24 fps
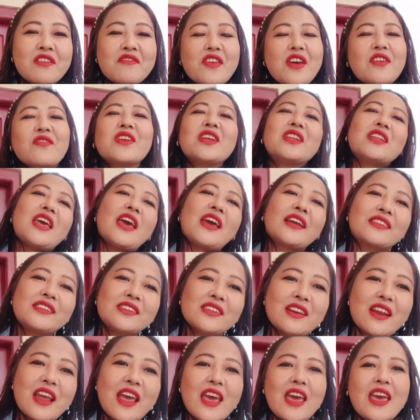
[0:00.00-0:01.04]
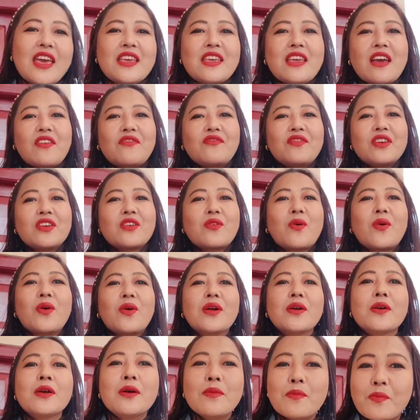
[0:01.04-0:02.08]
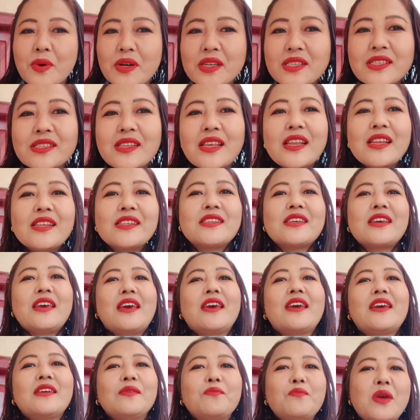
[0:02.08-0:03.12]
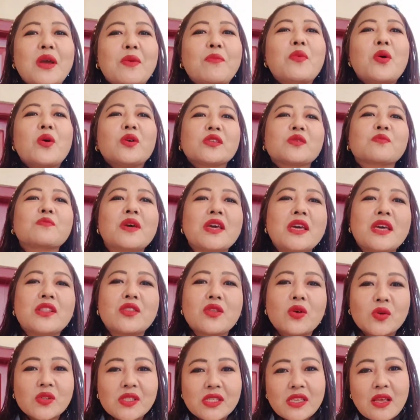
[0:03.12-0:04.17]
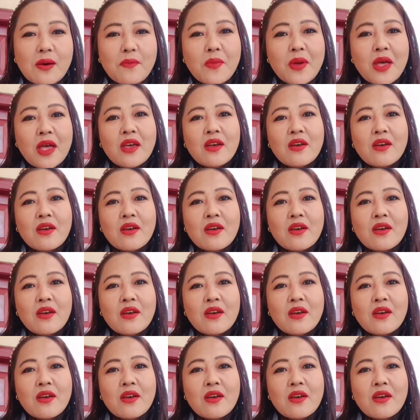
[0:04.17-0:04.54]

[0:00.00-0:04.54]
फेवरेट एक्टर है या फिर कोई पर्सनैलिटी है बिग बॉस में तो सब